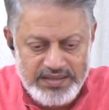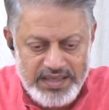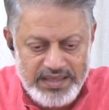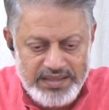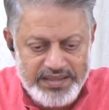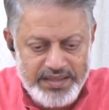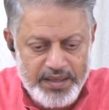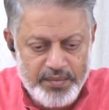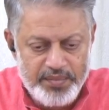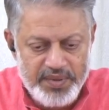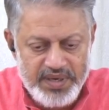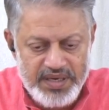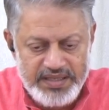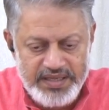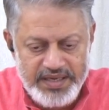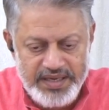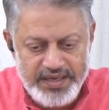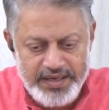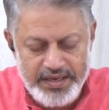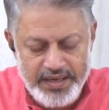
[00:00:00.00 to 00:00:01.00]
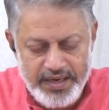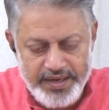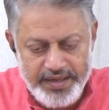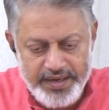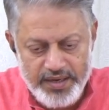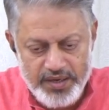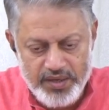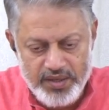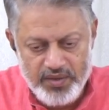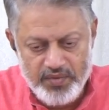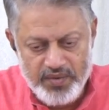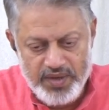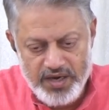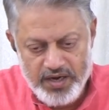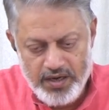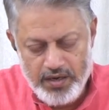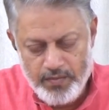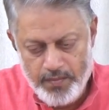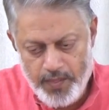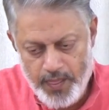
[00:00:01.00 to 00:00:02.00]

சத்திய பாதையை நிலைநிறுத்துவார்கள்